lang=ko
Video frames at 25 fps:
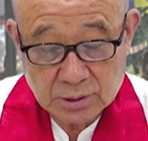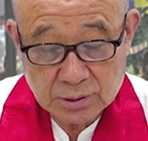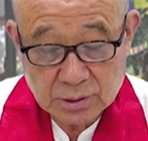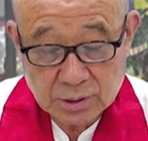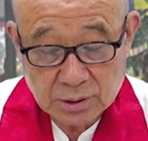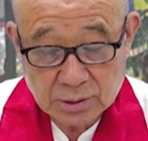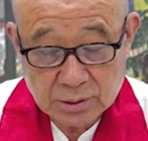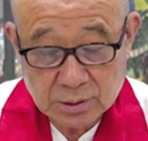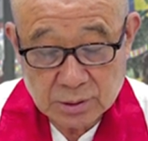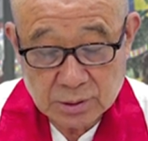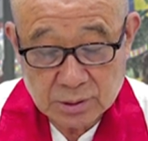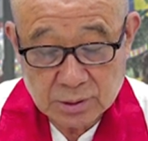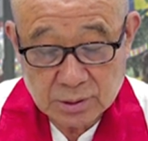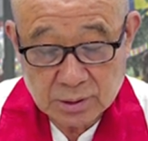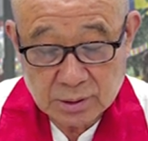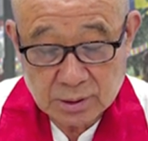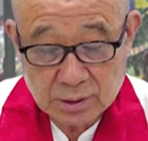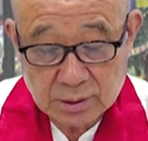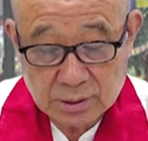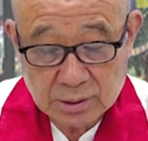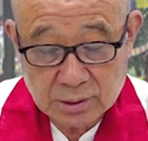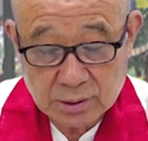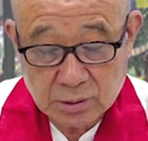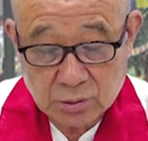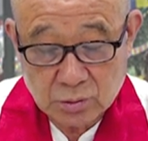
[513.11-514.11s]
1천여
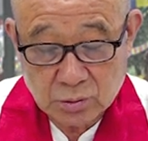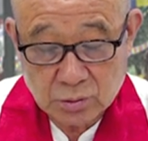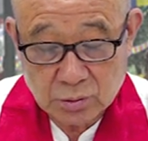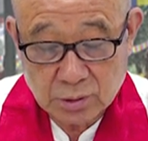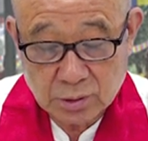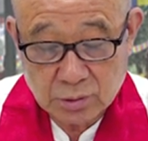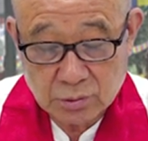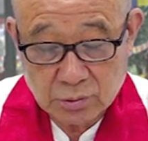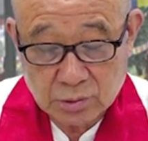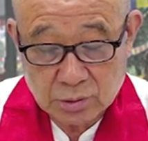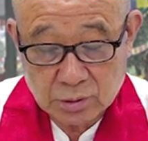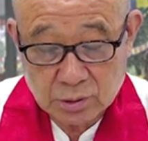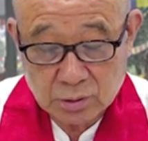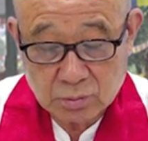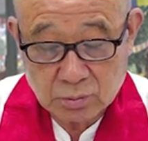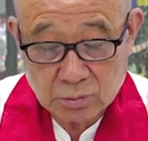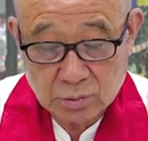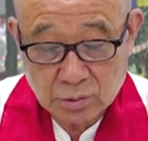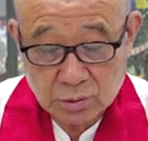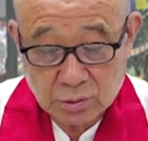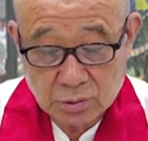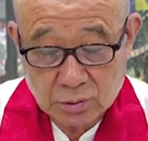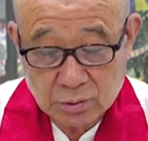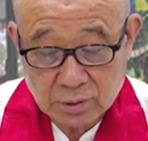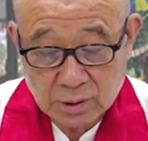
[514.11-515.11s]
년간 인도의 원형
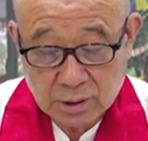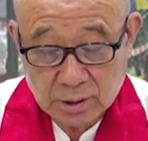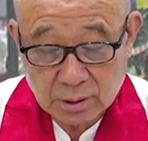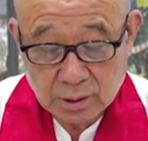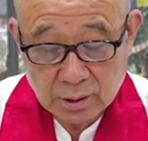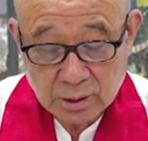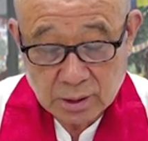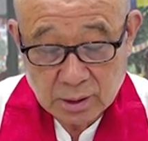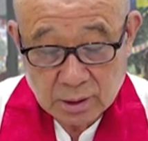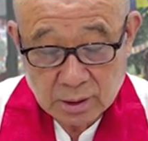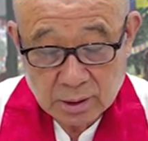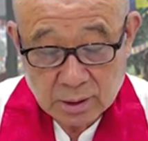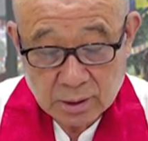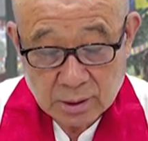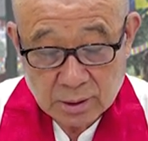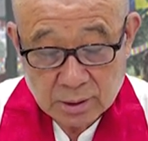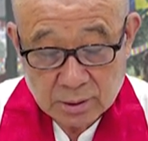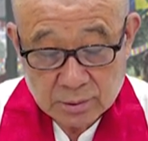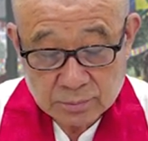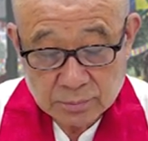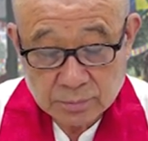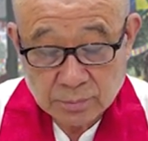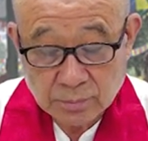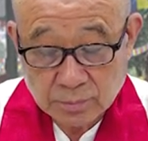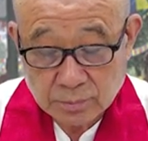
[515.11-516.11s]
불교가
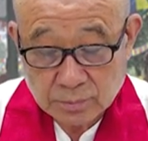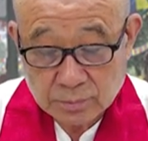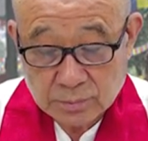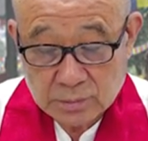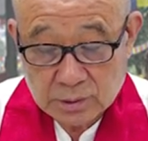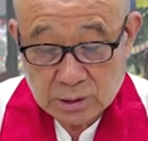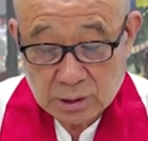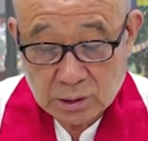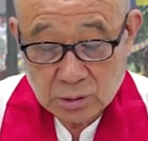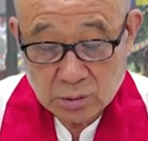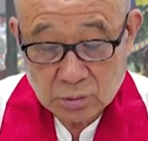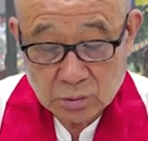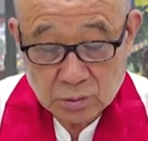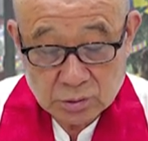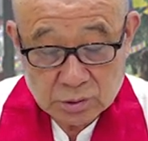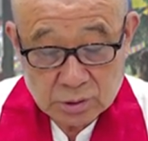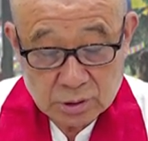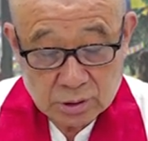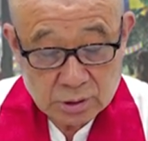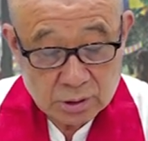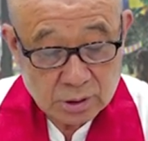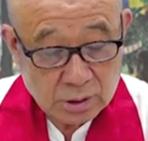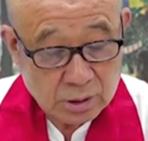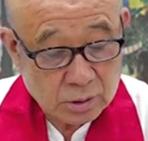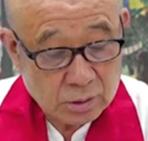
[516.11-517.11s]
인도
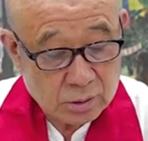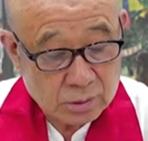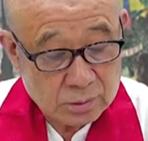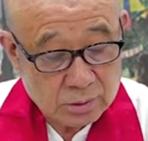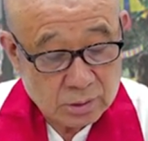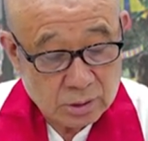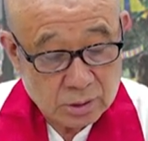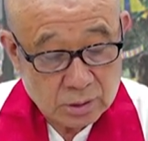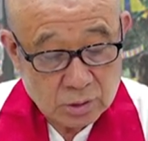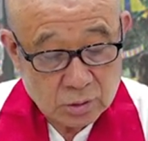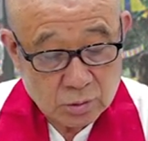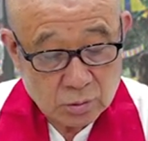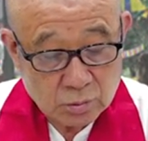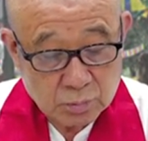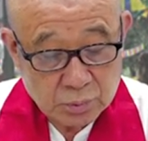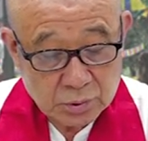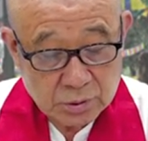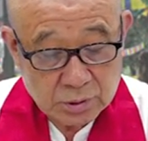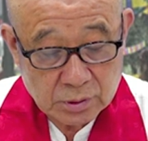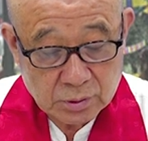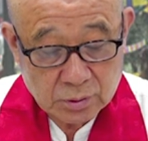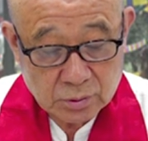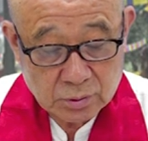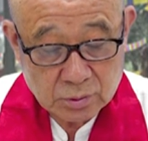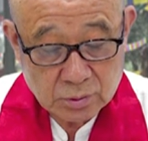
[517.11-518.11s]
전역에 널리
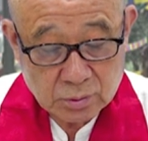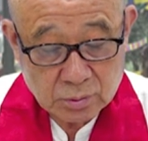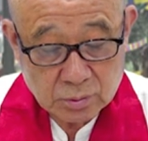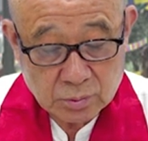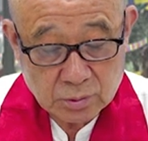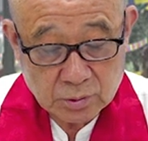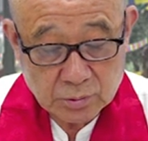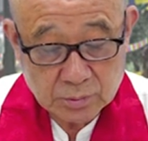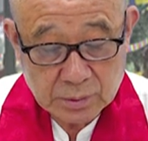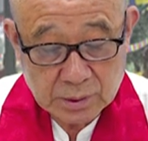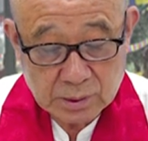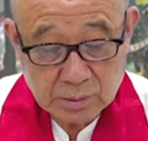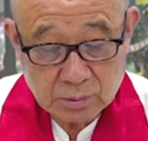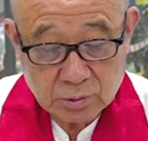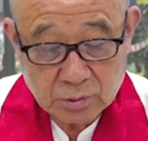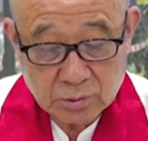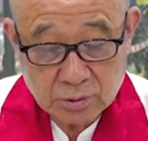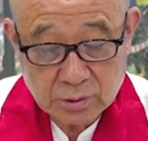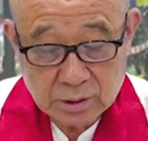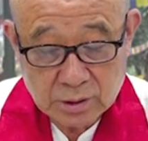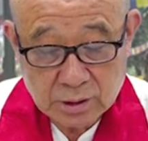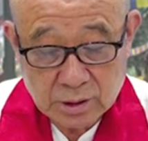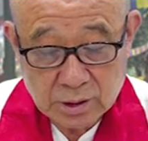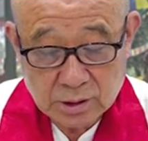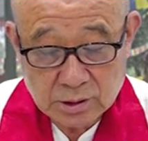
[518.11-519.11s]
유포되었고 부파
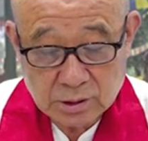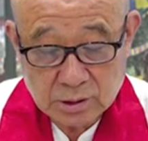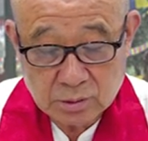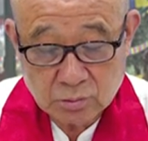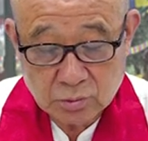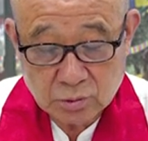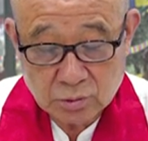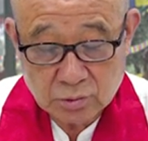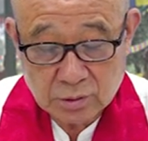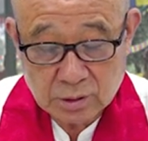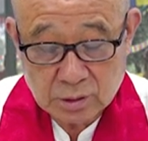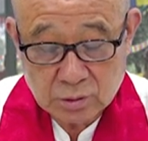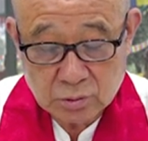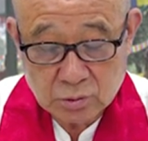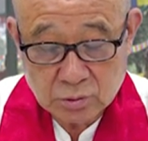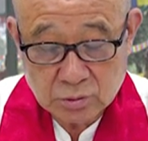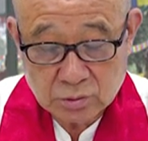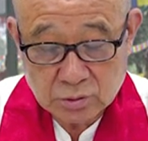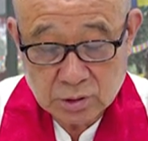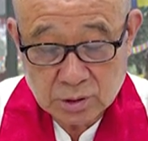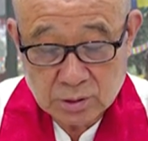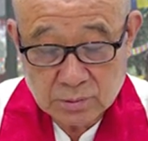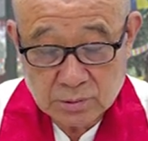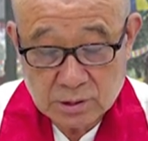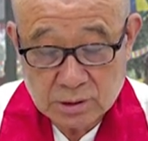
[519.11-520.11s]
불교와 대승 불교가
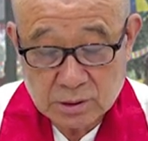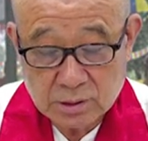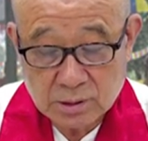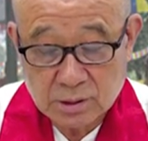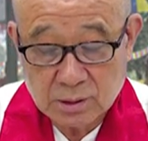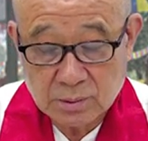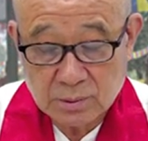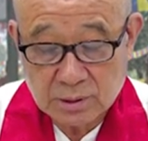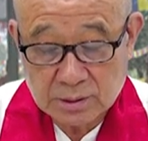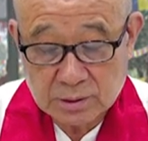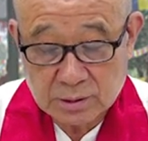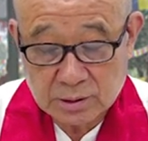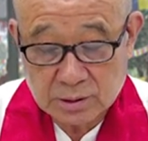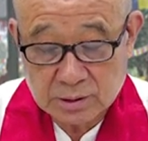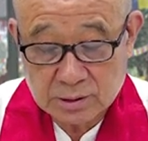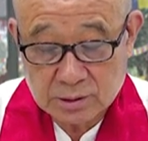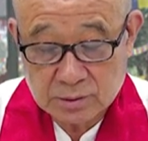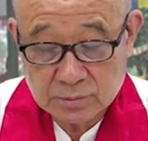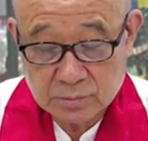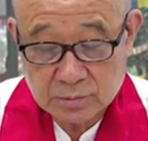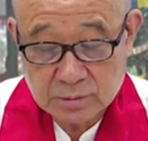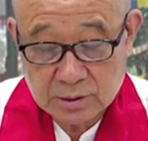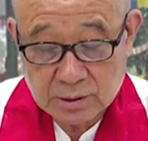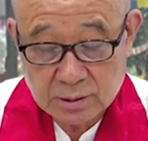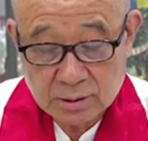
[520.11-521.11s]
공존하면서 이제
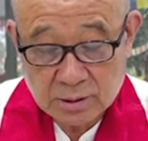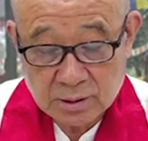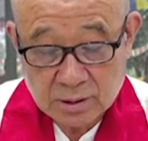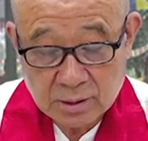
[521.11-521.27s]
발전했습니다.